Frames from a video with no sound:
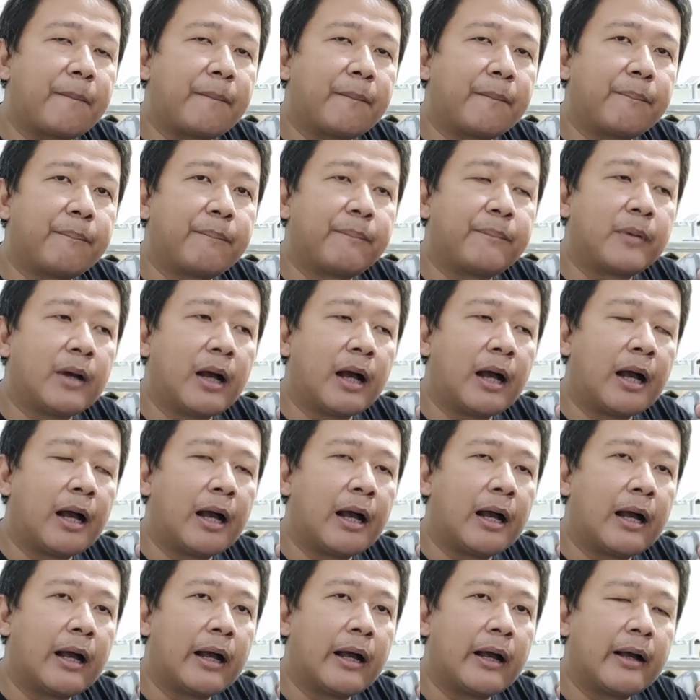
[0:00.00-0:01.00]

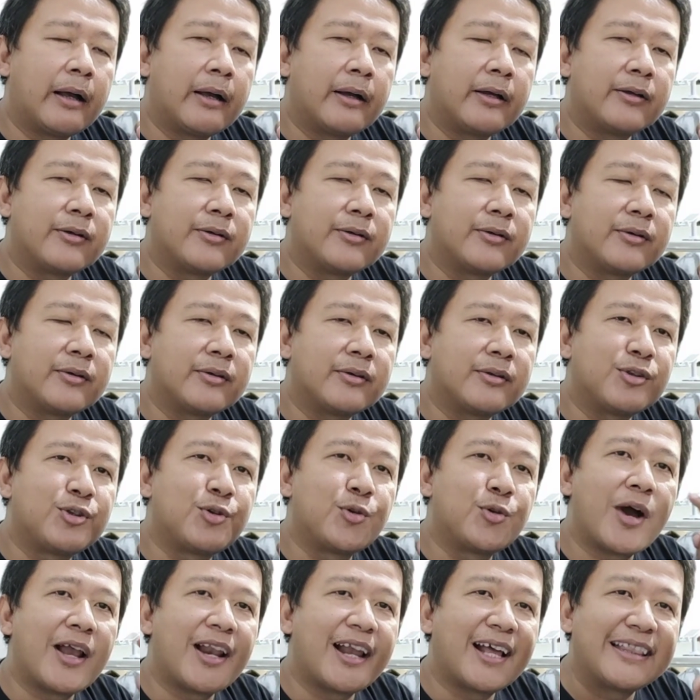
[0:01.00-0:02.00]
eh,
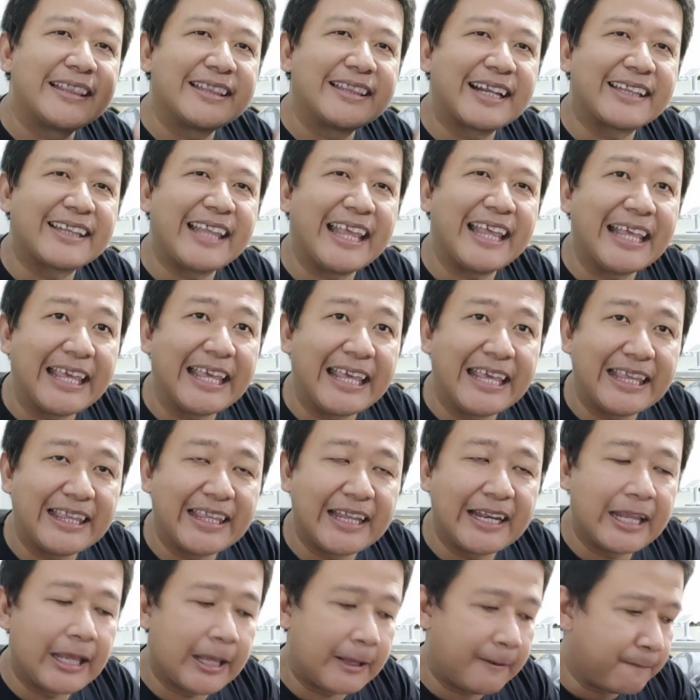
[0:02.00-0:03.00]
jualan tertinggi. Jadi
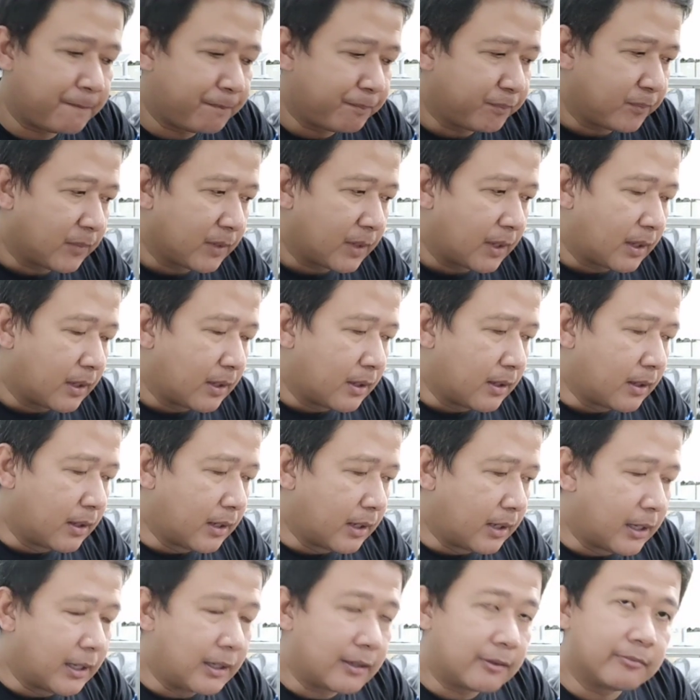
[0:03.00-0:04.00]
eh,
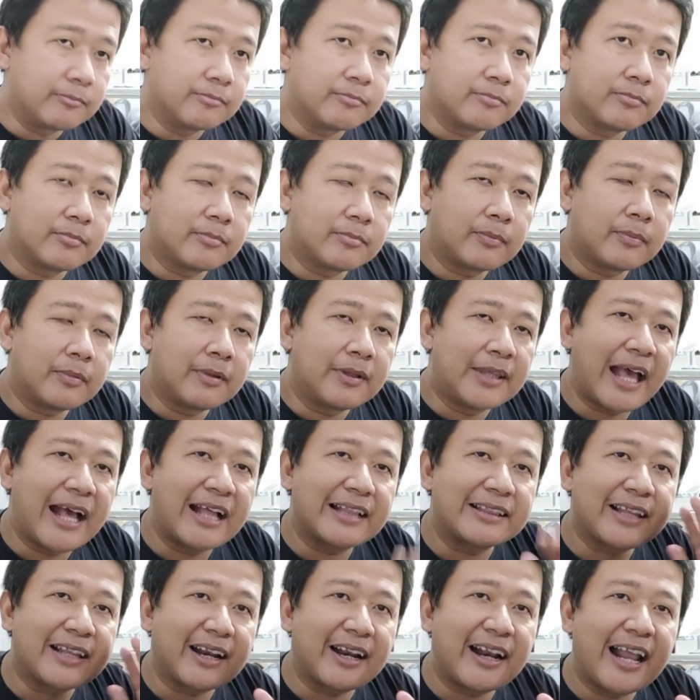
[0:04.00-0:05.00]
yang
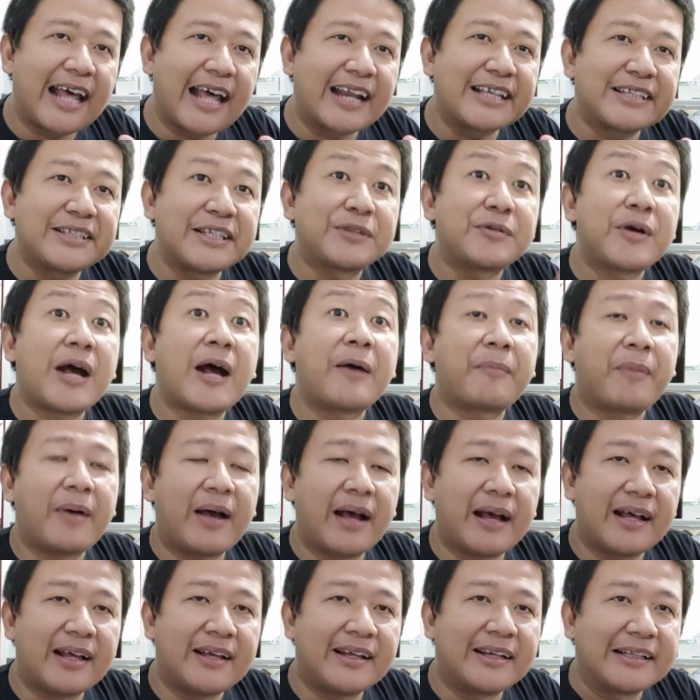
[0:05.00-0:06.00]
terlaris itu apa?
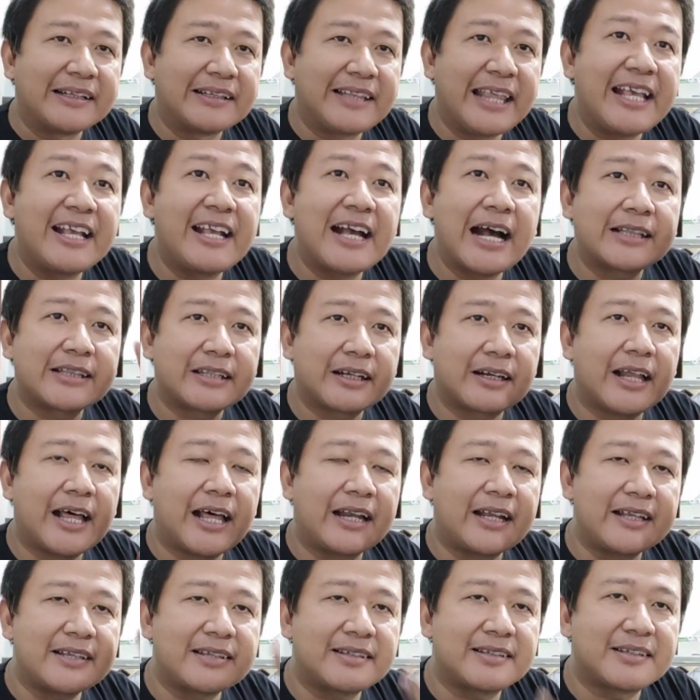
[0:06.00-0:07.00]
Eh, tiga
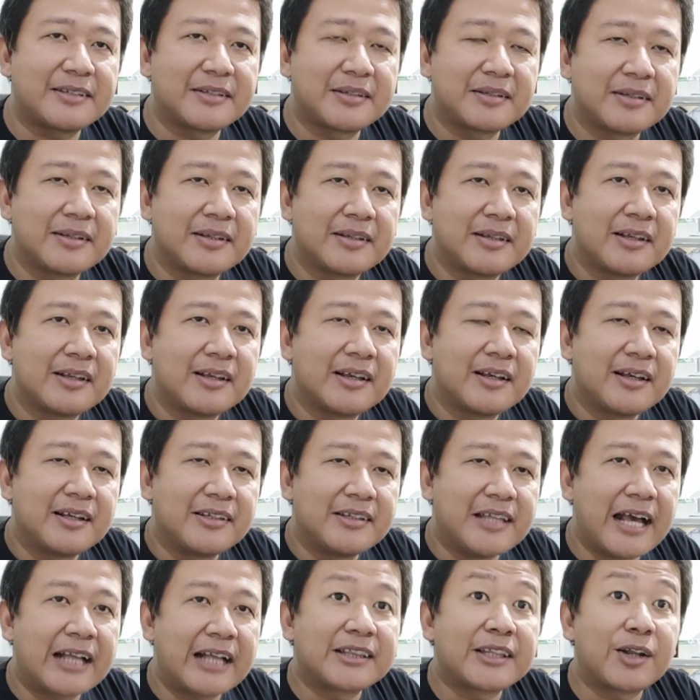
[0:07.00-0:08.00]
terlaris
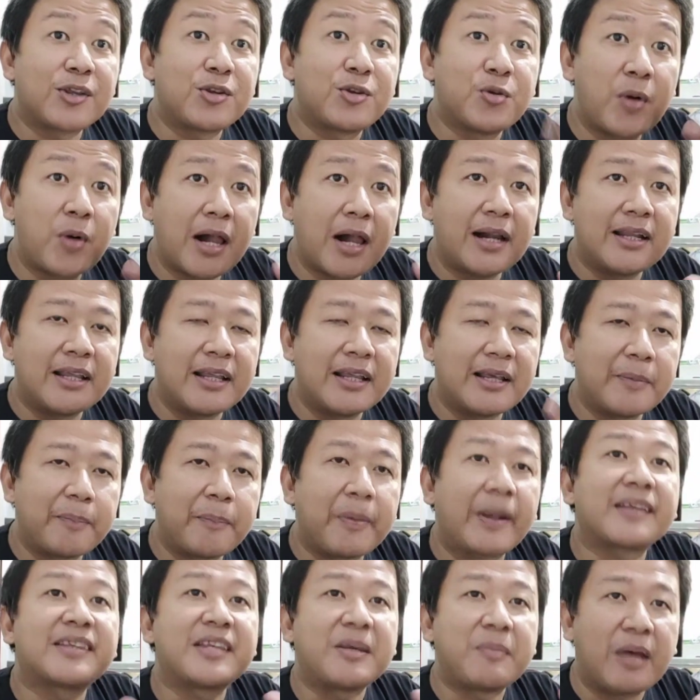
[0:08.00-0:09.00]
yang terjual di versi
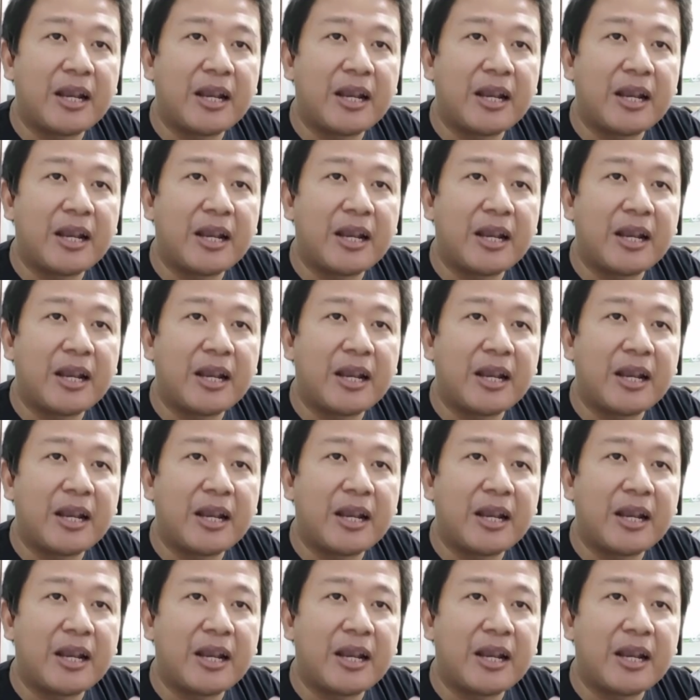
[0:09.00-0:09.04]
mini mini